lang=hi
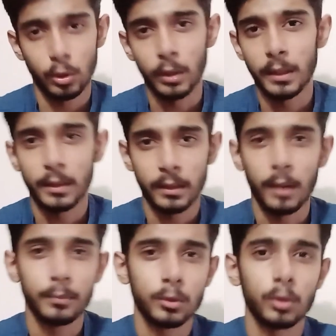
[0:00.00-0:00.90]
सॉरी इनके
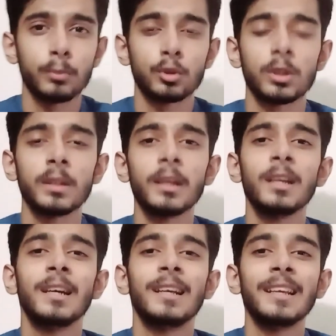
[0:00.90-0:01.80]
नाम थोड़े मुश्किल थे
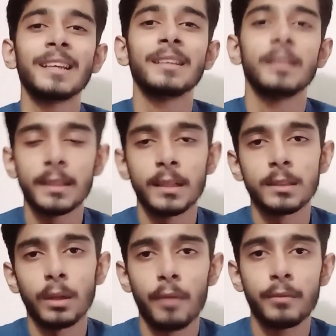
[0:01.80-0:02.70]
लेकिन ये था
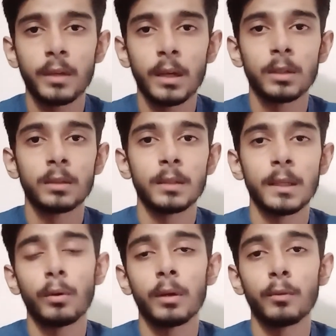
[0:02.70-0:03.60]
साउथ अफ्रीका का
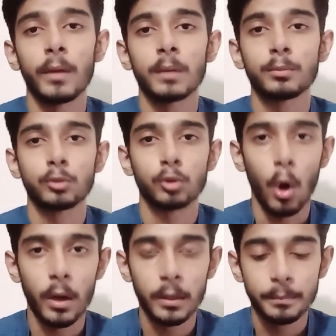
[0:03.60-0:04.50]
टी ट्वेंटी वर्ल्ड कप
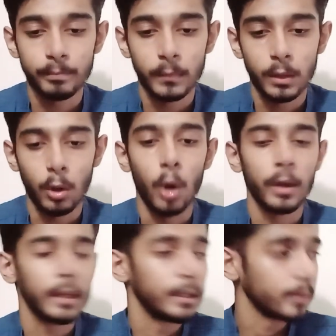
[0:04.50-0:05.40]
स्कॉड
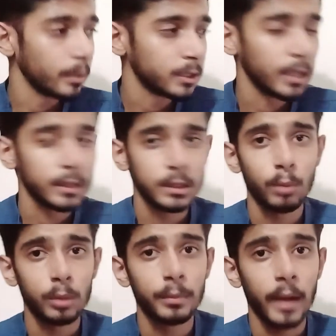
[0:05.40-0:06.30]
और इनके भी चांसेस
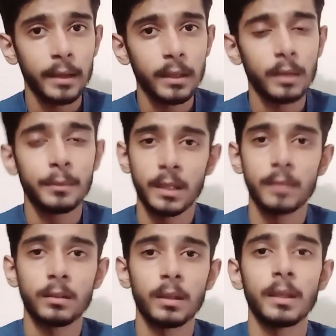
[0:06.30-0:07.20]
बहुत ब्राइट हैं हमेशा
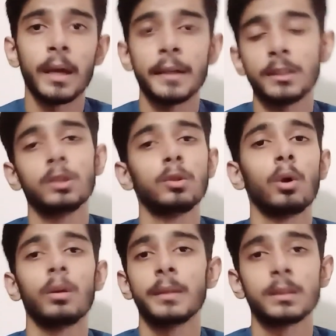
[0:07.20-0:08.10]
की तरह ये आईसीसी
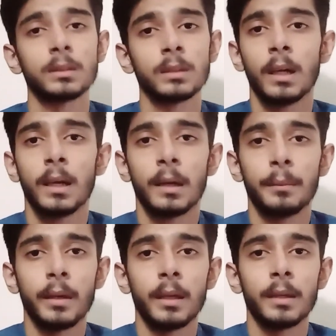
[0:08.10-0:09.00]
टूर्नामेंट्स
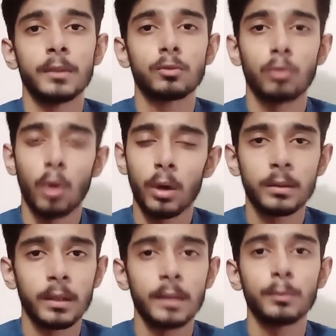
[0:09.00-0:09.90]
में
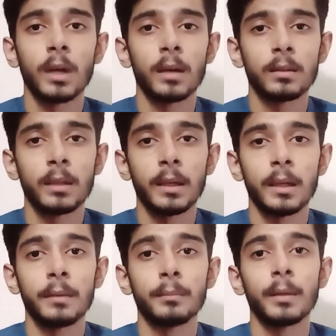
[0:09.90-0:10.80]
स्ट्रॉन्ग टीम उतारते
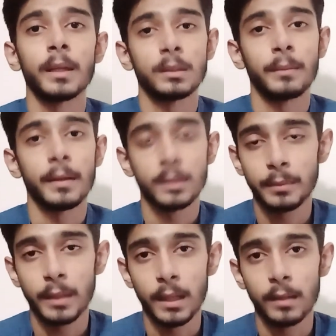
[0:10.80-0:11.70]
हैं बड़े अच्छे मैचेस
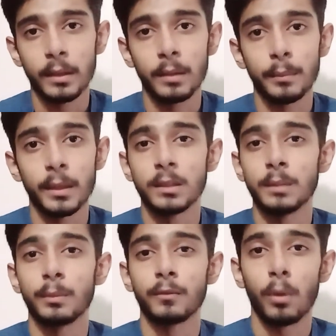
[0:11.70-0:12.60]
भी खेलते हैं बड़ी
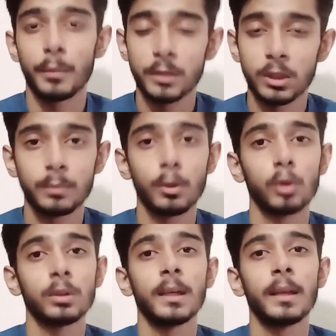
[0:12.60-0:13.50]
अच्छी परफॉर्मेंसेज भी
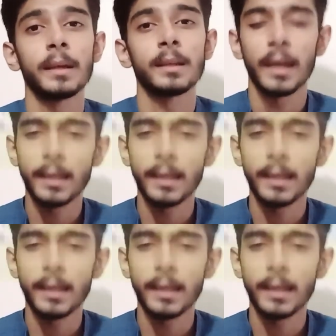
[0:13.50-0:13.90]
होती हैं लेकिन